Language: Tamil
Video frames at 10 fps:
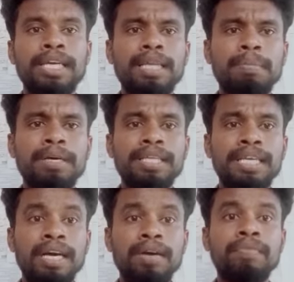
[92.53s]
இதை
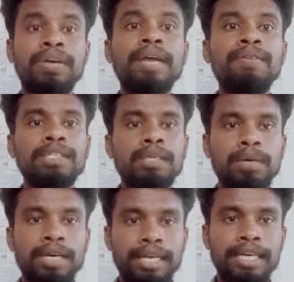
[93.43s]
பார்த்தீங்கன்னா விரைவு
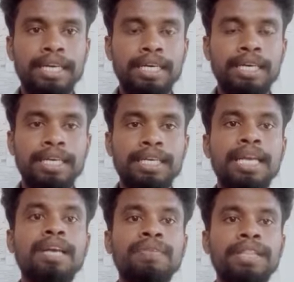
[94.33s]
சம்பா என்ற
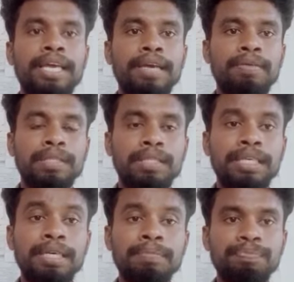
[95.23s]
நெல் விதையை வந்து